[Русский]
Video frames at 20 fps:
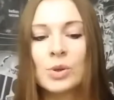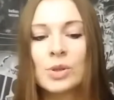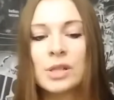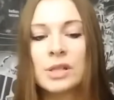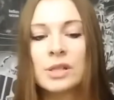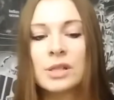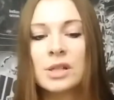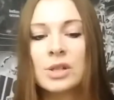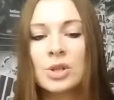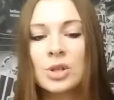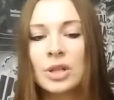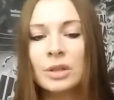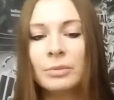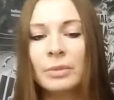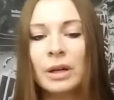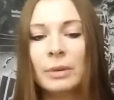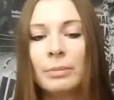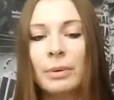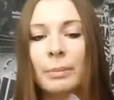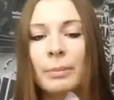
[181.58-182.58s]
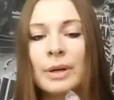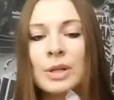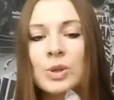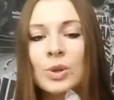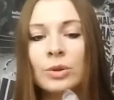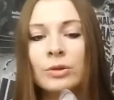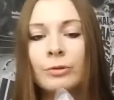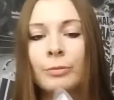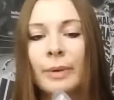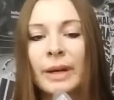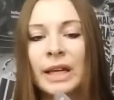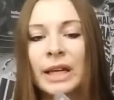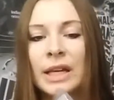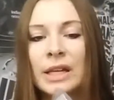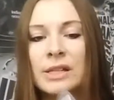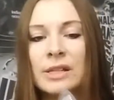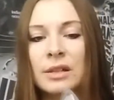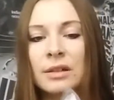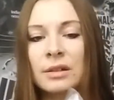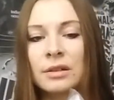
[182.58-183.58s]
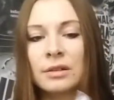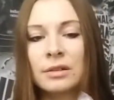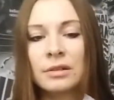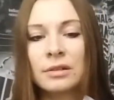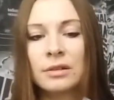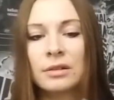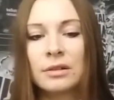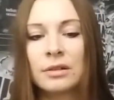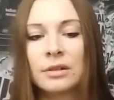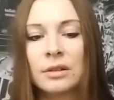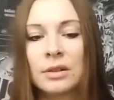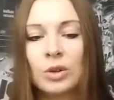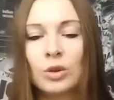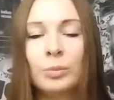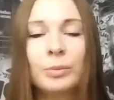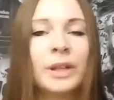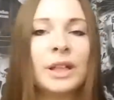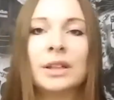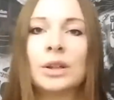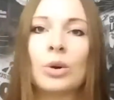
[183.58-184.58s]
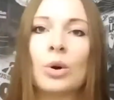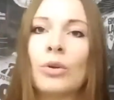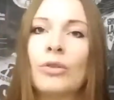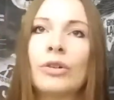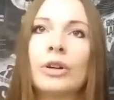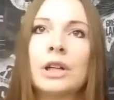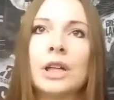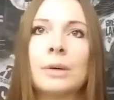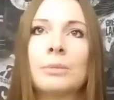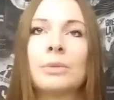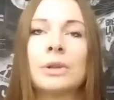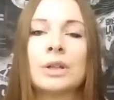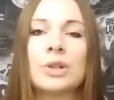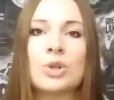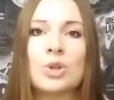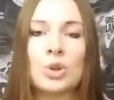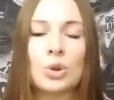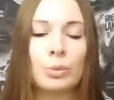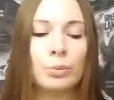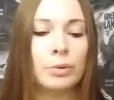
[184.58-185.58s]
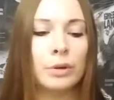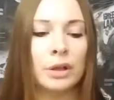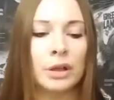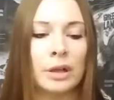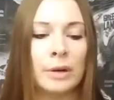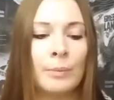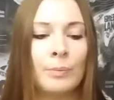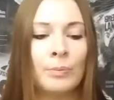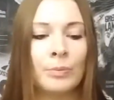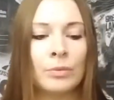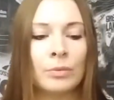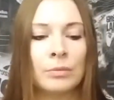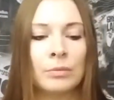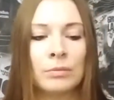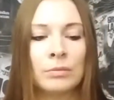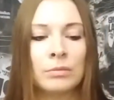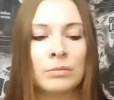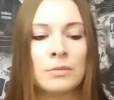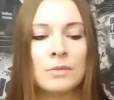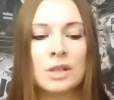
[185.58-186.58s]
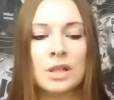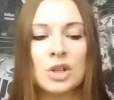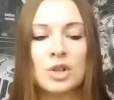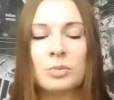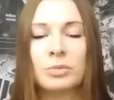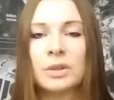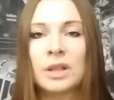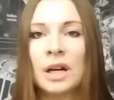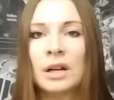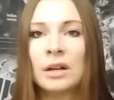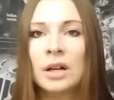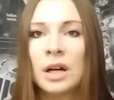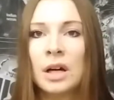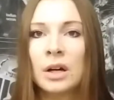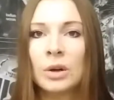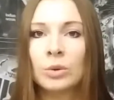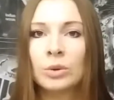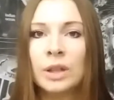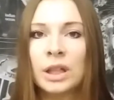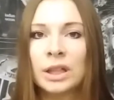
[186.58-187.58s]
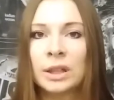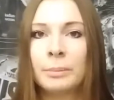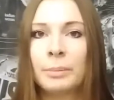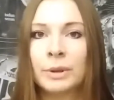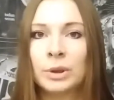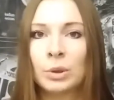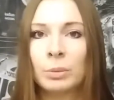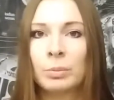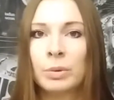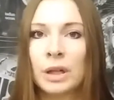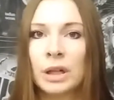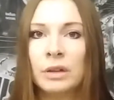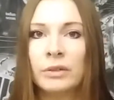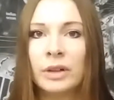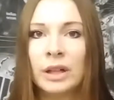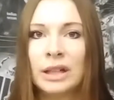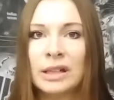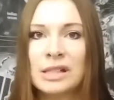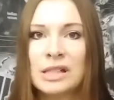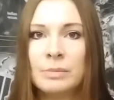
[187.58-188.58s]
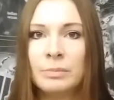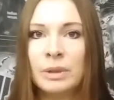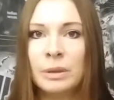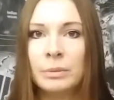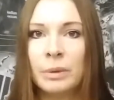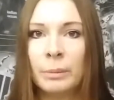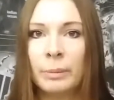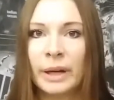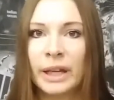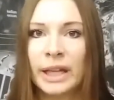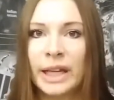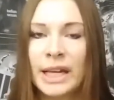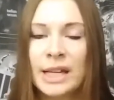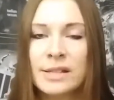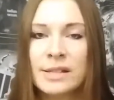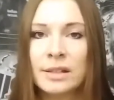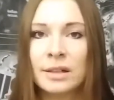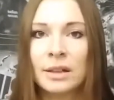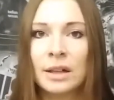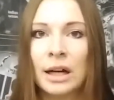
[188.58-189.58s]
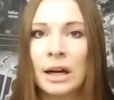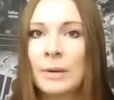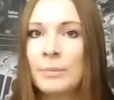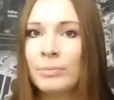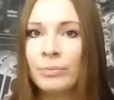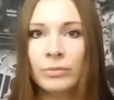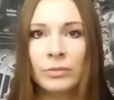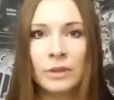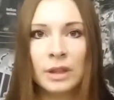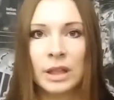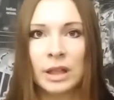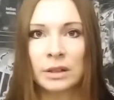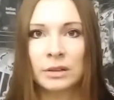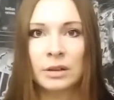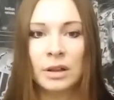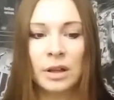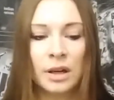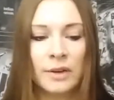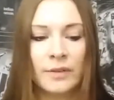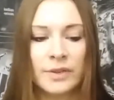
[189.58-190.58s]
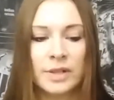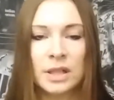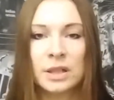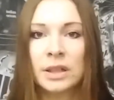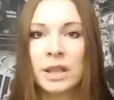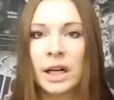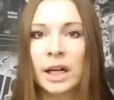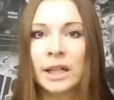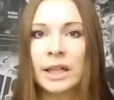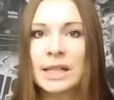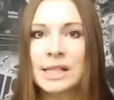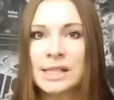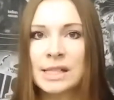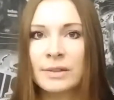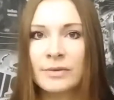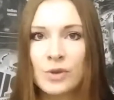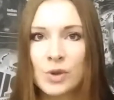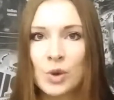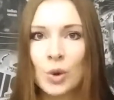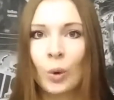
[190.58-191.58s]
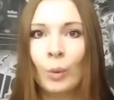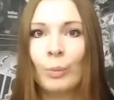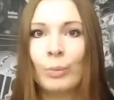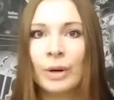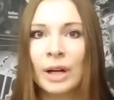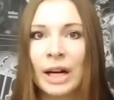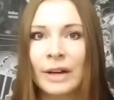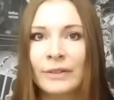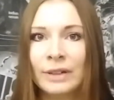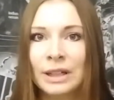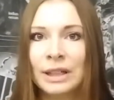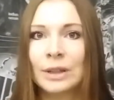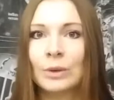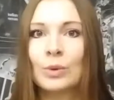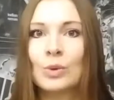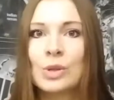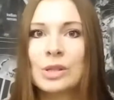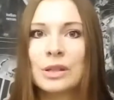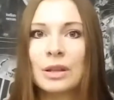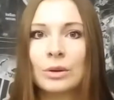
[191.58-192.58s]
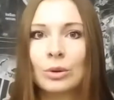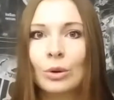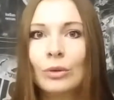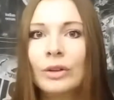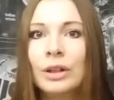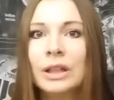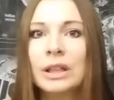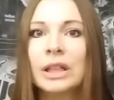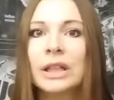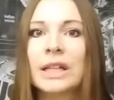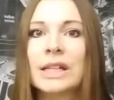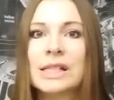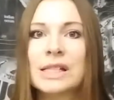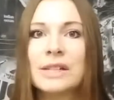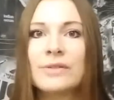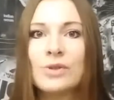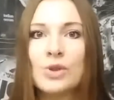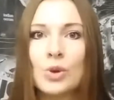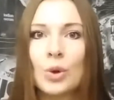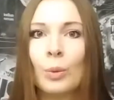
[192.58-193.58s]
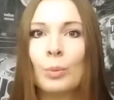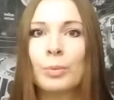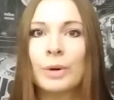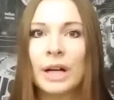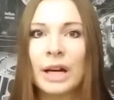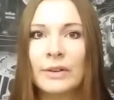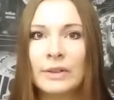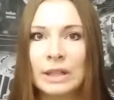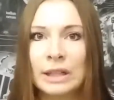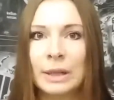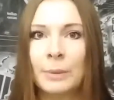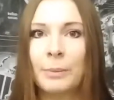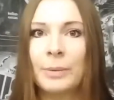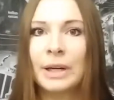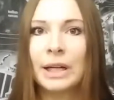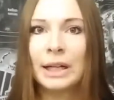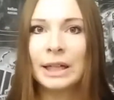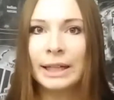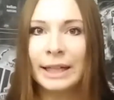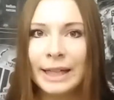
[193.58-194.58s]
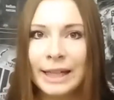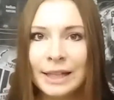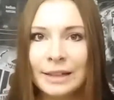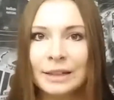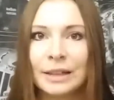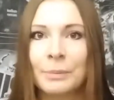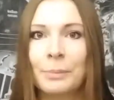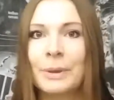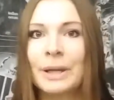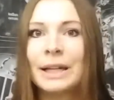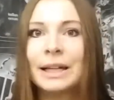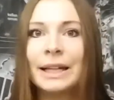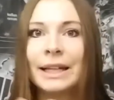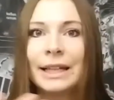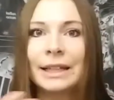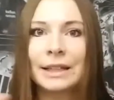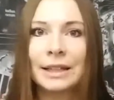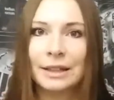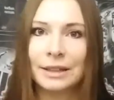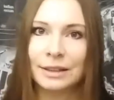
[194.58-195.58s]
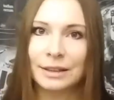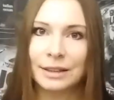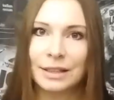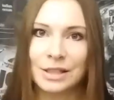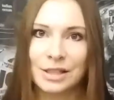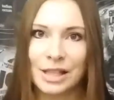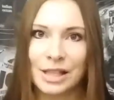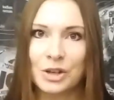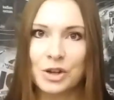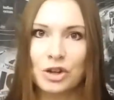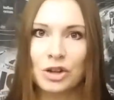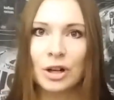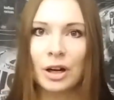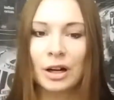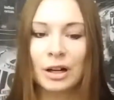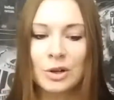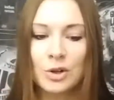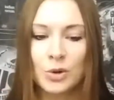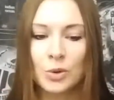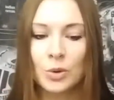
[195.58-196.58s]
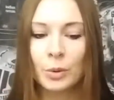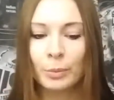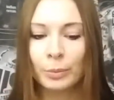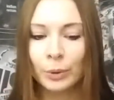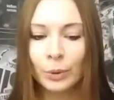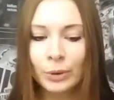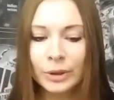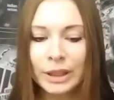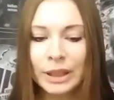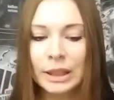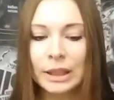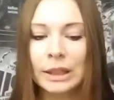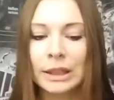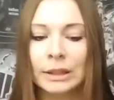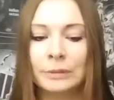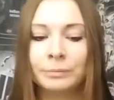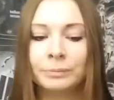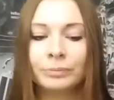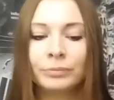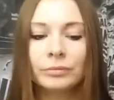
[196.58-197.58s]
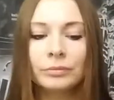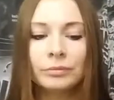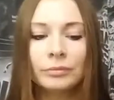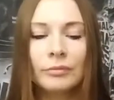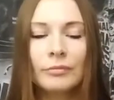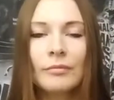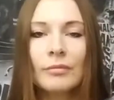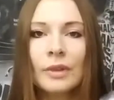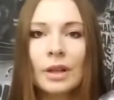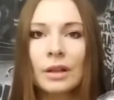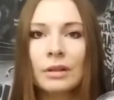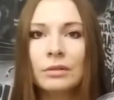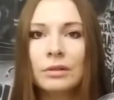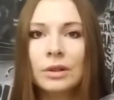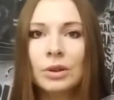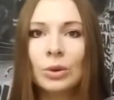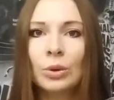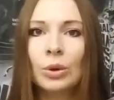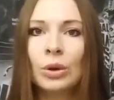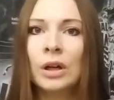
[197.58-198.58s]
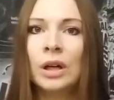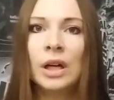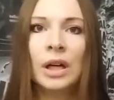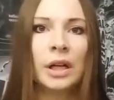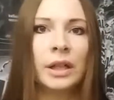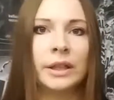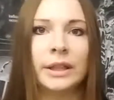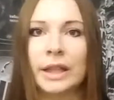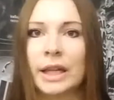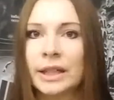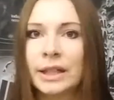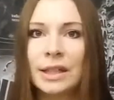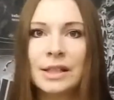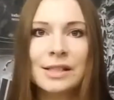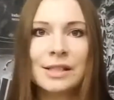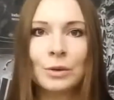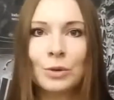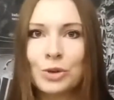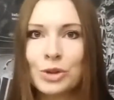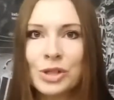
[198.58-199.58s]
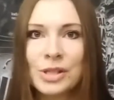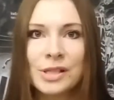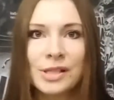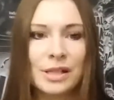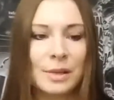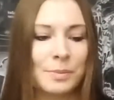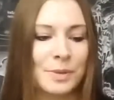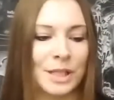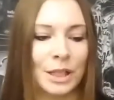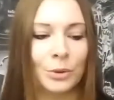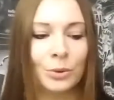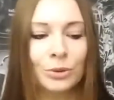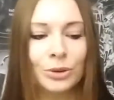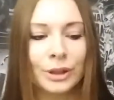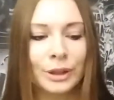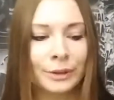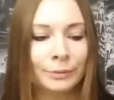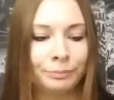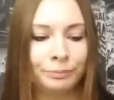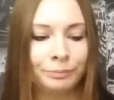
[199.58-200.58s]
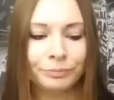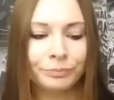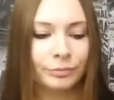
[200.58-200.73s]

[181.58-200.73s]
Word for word: содержимое попадет в пакетик. У меня такого не было, чтобы, скажем так, куда-то потом проливалось мимо пакетика. Нет, всегда, если все правильно установлено, если все правильно приклеено, приклеено достаточно хорошо и плотненько, то никаких сложностей абсолютно